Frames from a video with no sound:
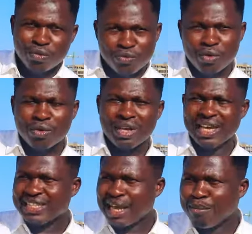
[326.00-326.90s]
vous
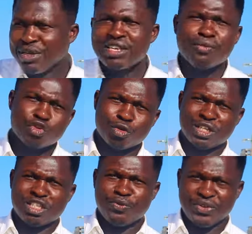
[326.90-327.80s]
établissez vos
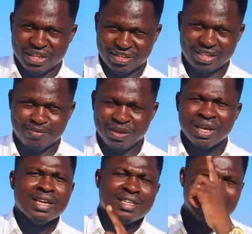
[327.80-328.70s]
objectifs financiers.
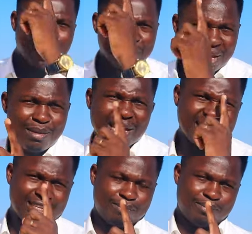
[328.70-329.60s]
C'est la première
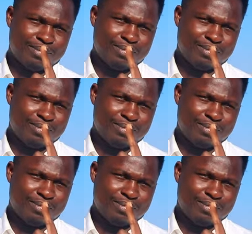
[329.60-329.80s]
étape.